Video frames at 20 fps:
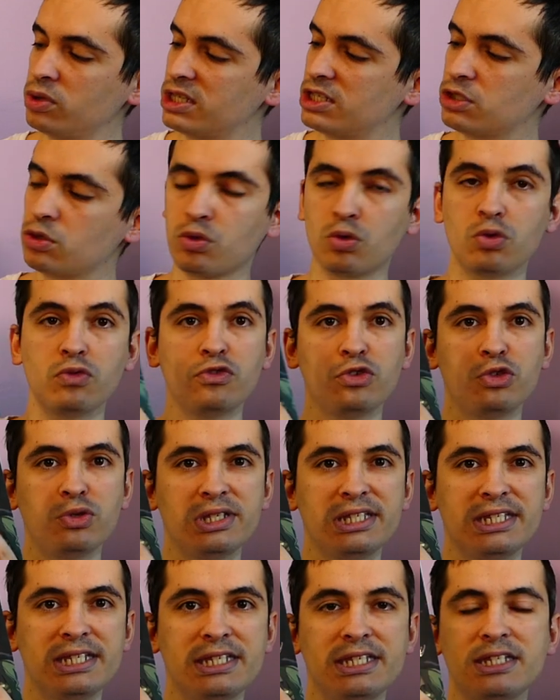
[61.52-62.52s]
qui se trouve
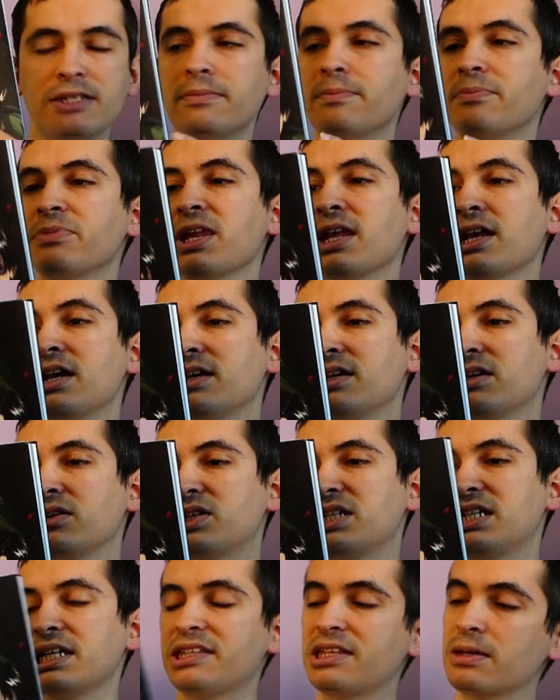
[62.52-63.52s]
juste ici
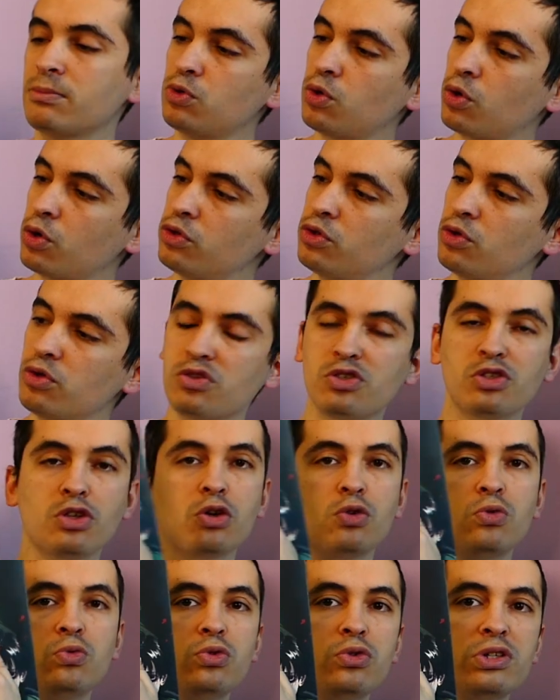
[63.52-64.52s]
et qui est amoureux de
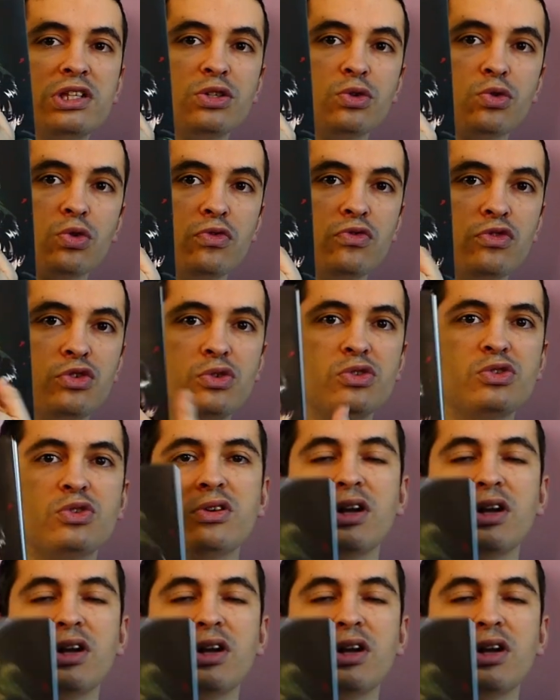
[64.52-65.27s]
Sang Woo qui se trouve juste